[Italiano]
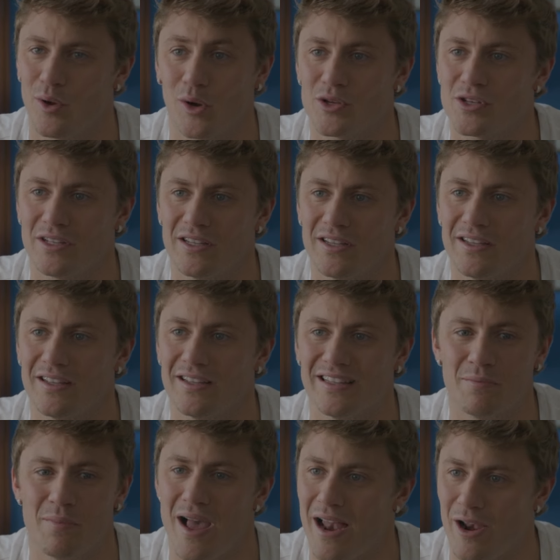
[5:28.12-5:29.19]
qualcosa di,
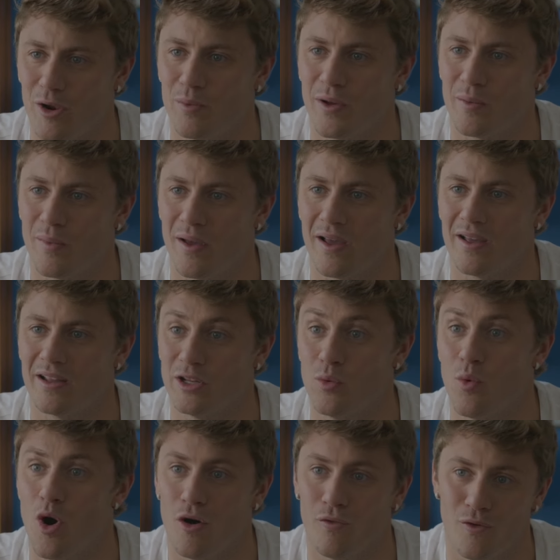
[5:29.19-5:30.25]
di bello per me, di
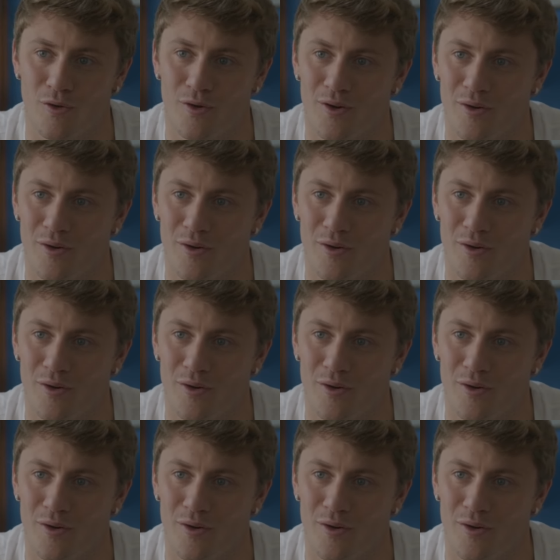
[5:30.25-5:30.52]
nuovo